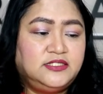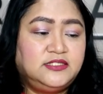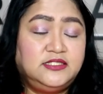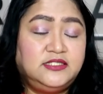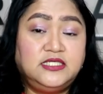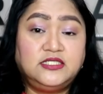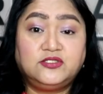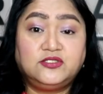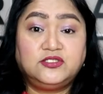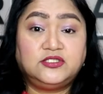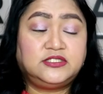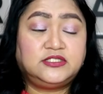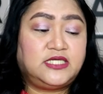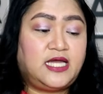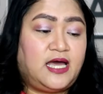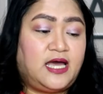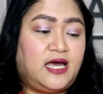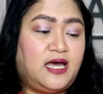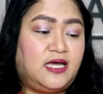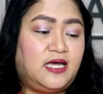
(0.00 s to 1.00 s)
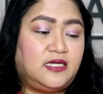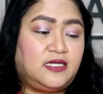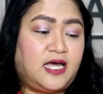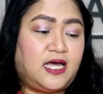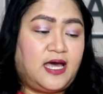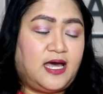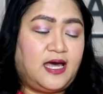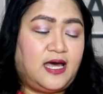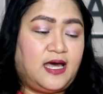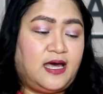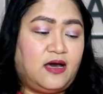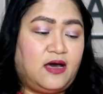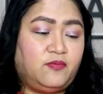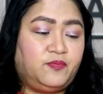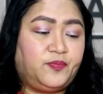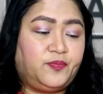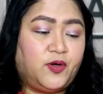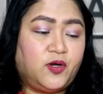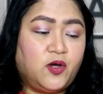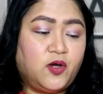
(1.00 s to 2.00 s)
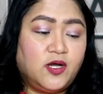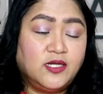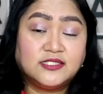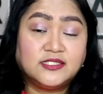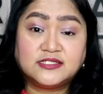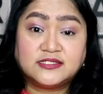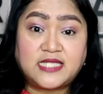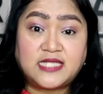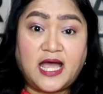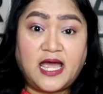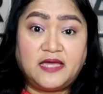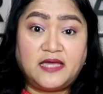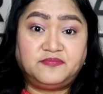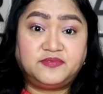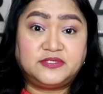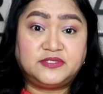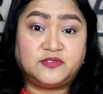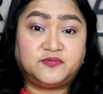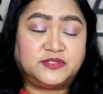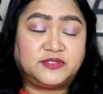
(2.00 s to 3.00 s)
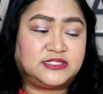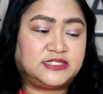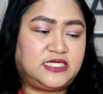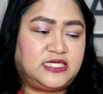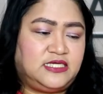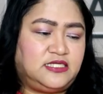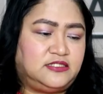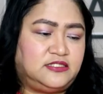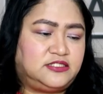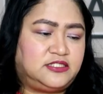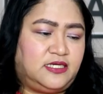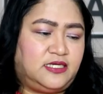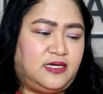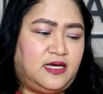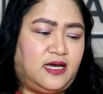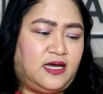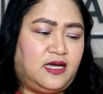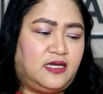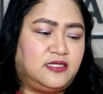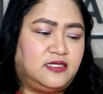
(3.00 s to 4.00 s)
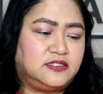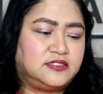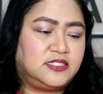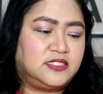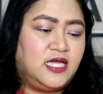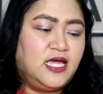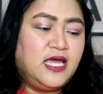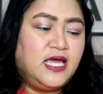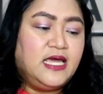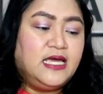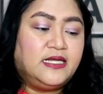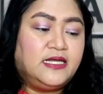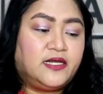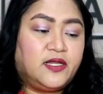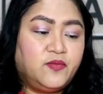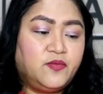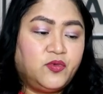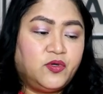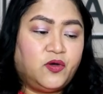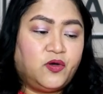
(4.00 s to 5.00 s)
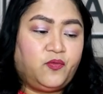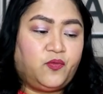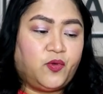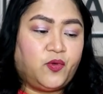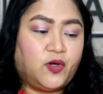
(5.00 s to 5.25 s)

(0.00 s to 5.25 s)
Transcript: Dito siya, uh, for all types of skin siya guys remove